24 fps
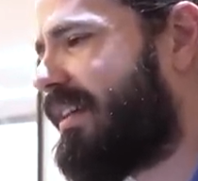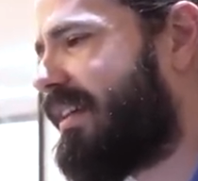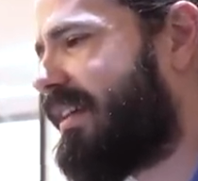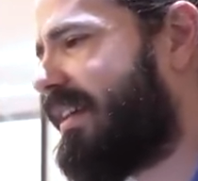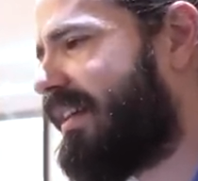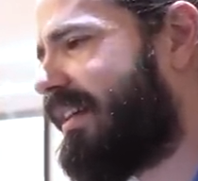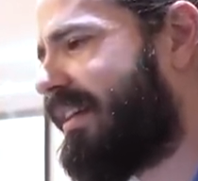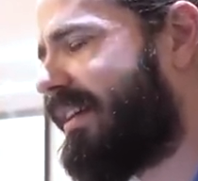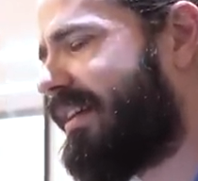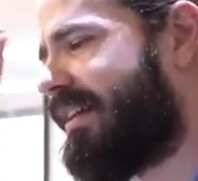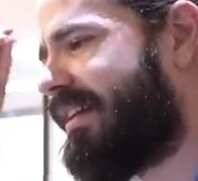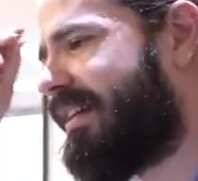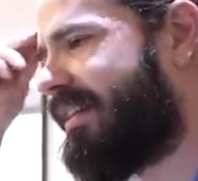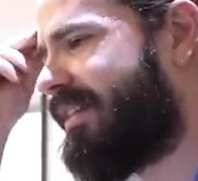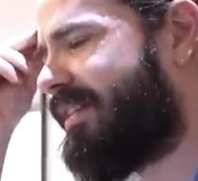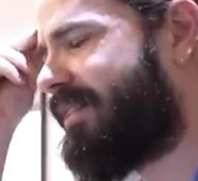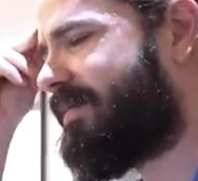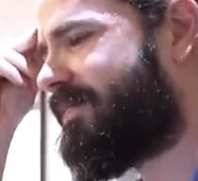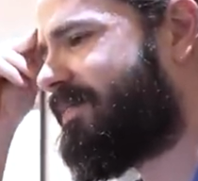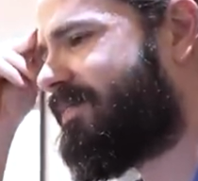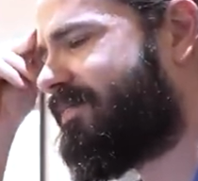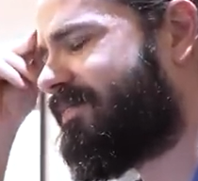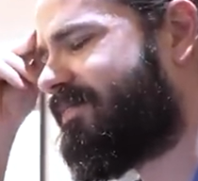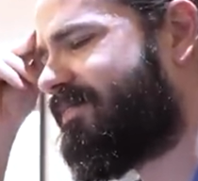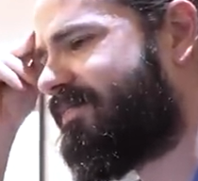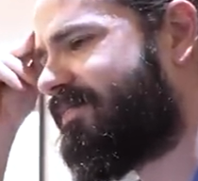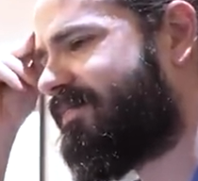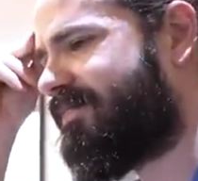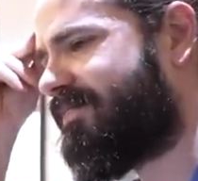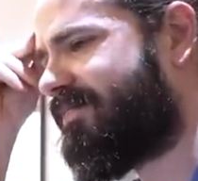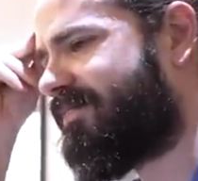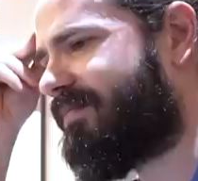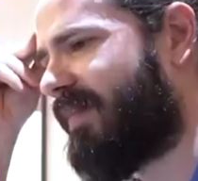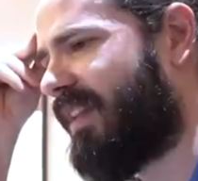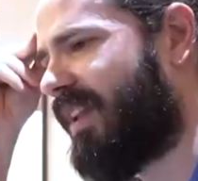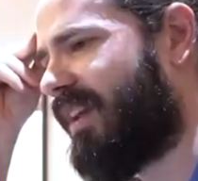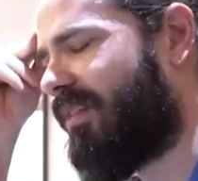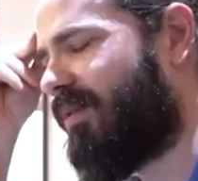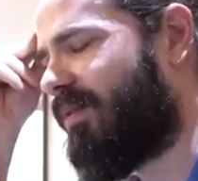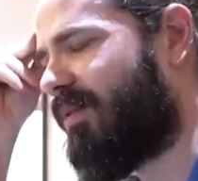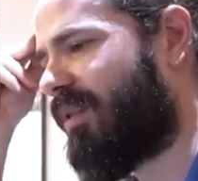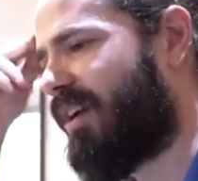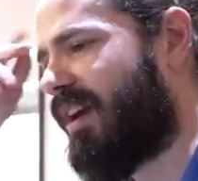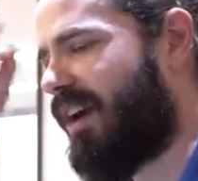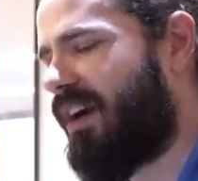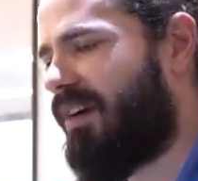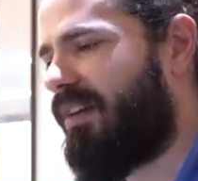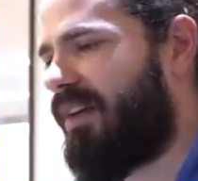um, o
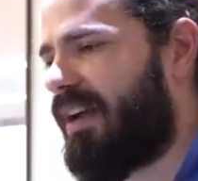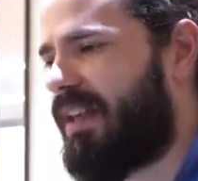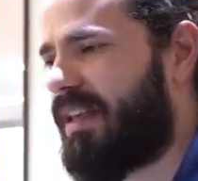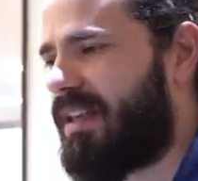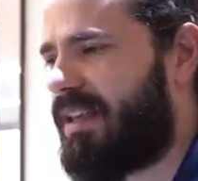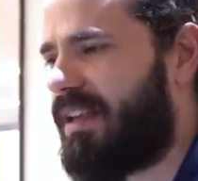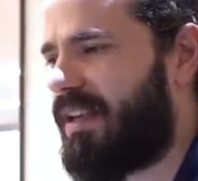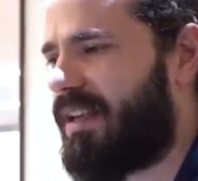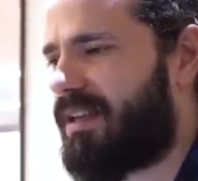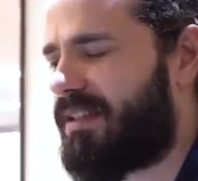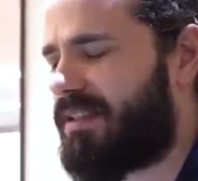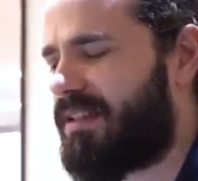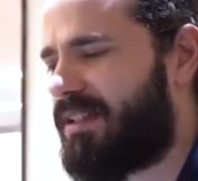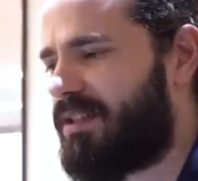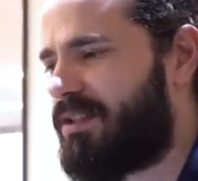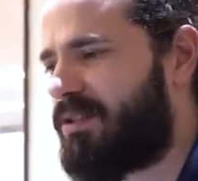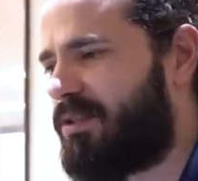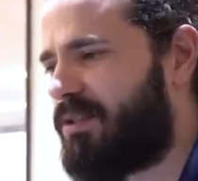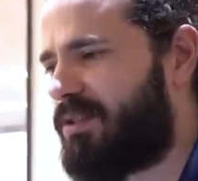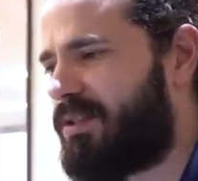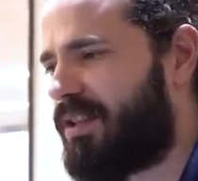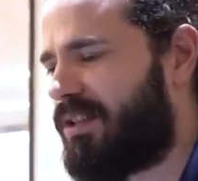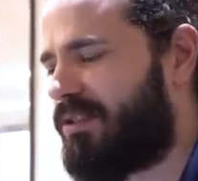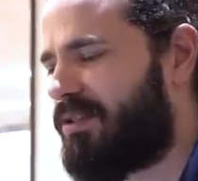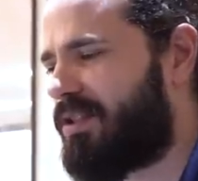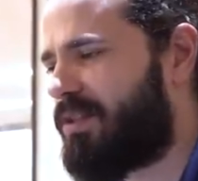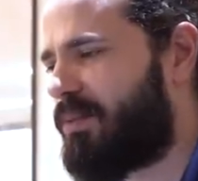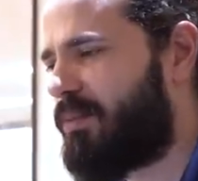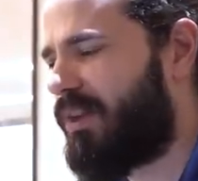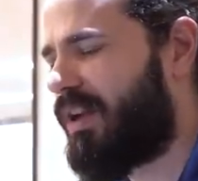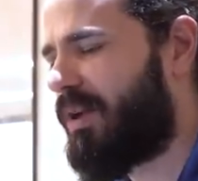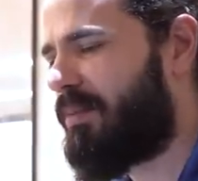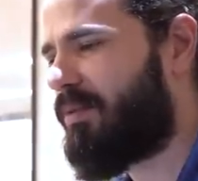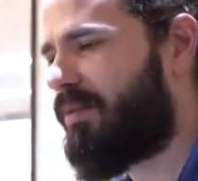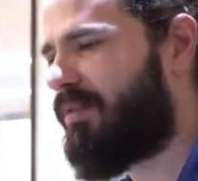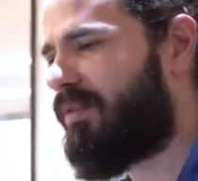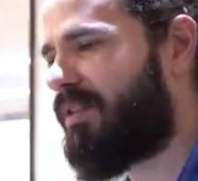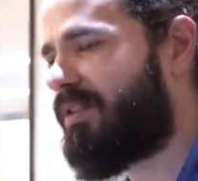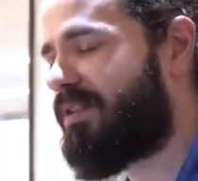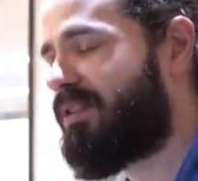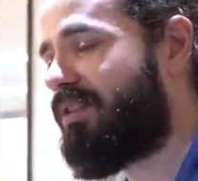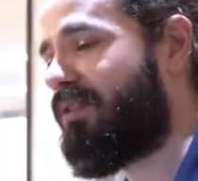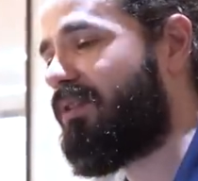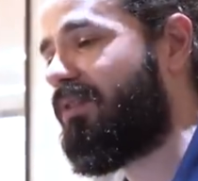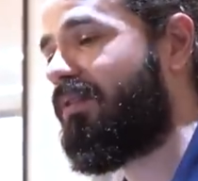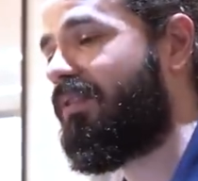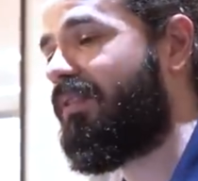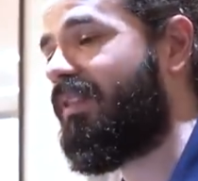carro aqui a gente conseguiu simular por volta
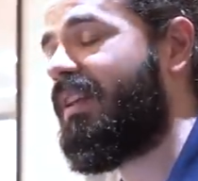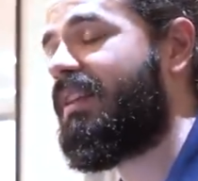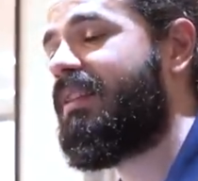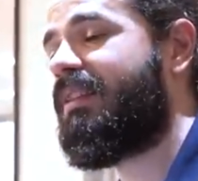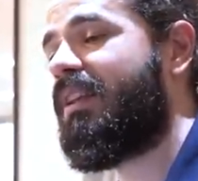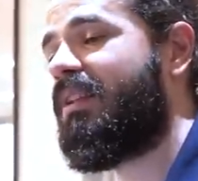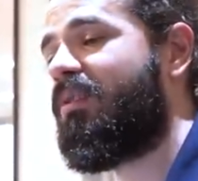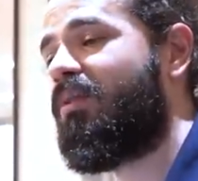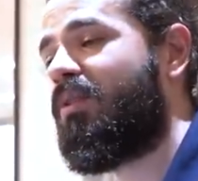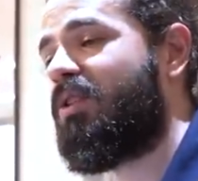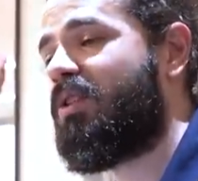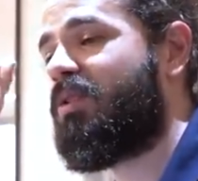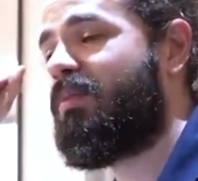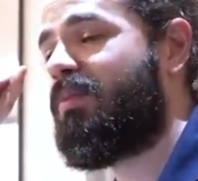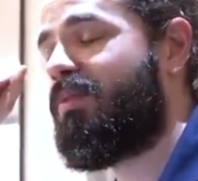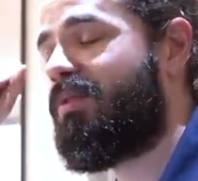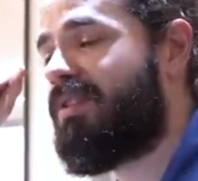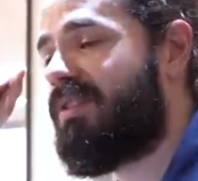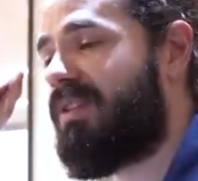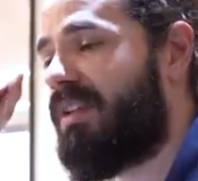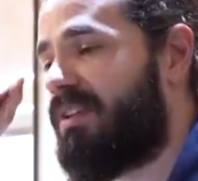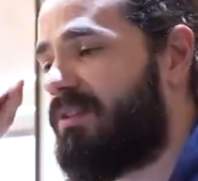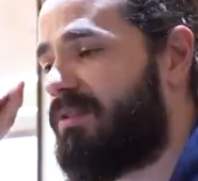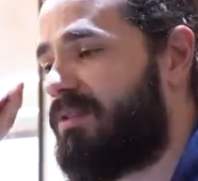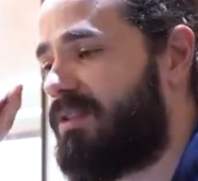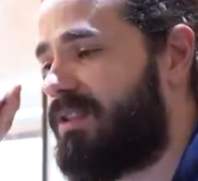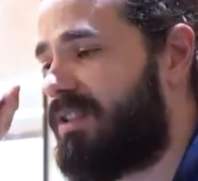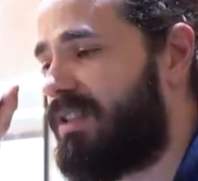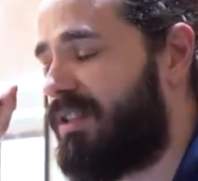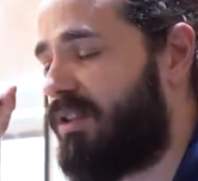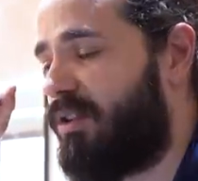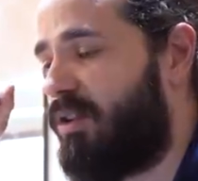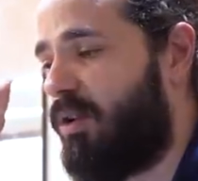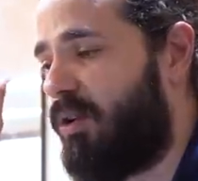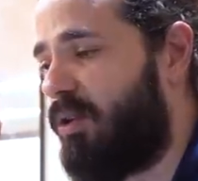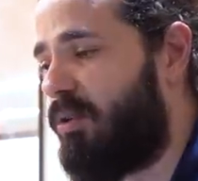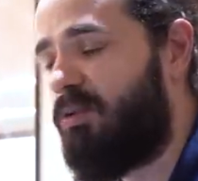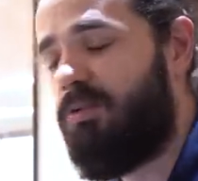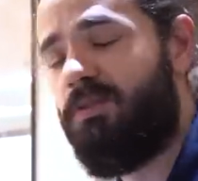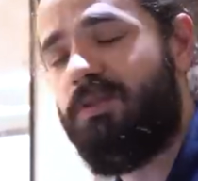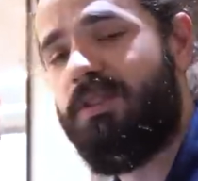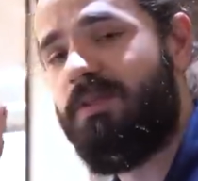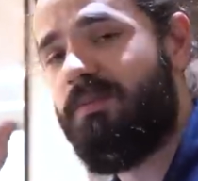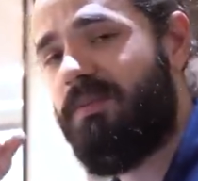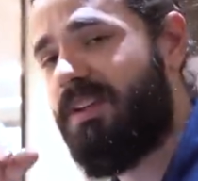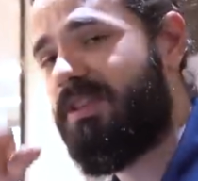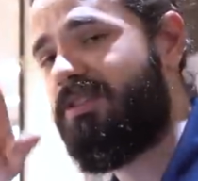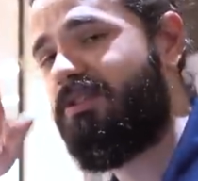de 92% de
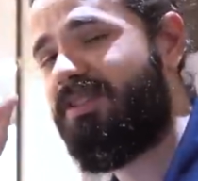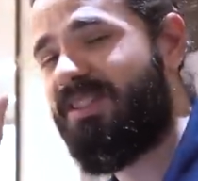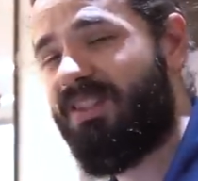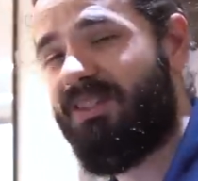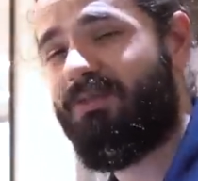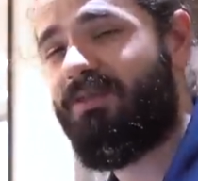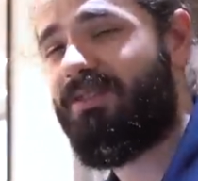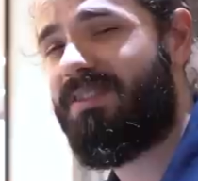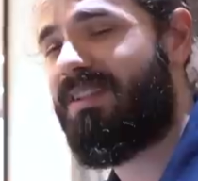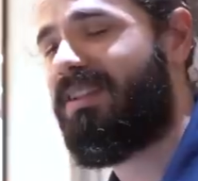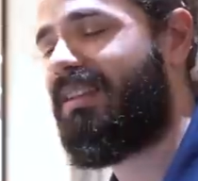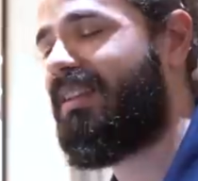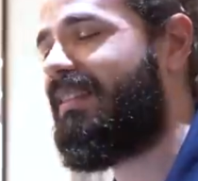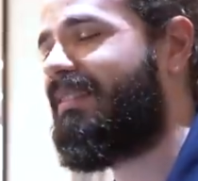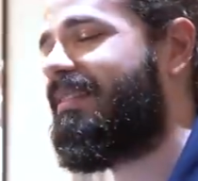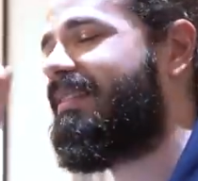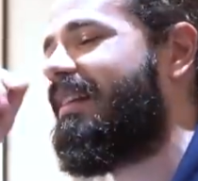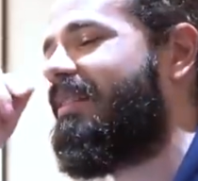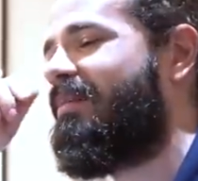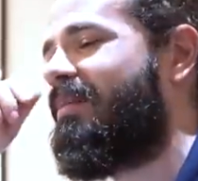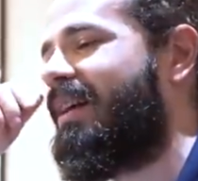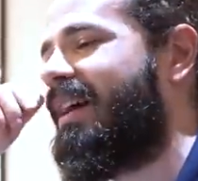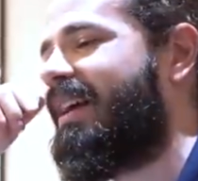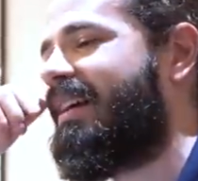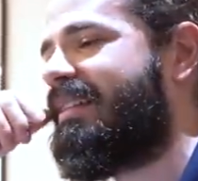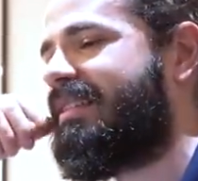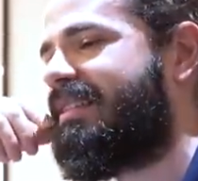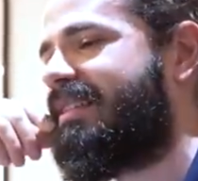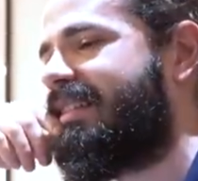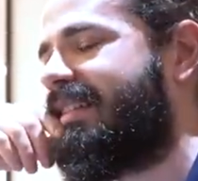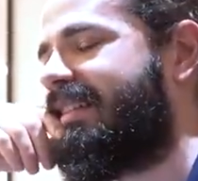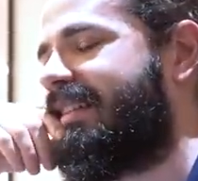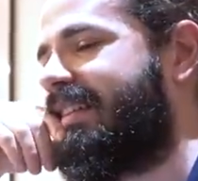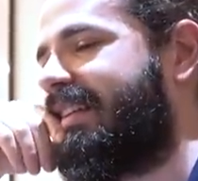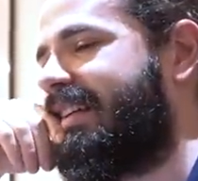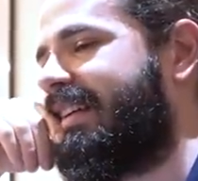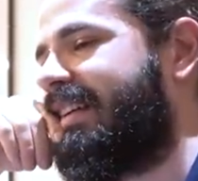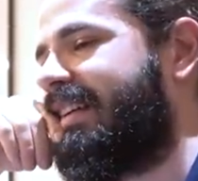load, mas eu já estou de quinta marcha.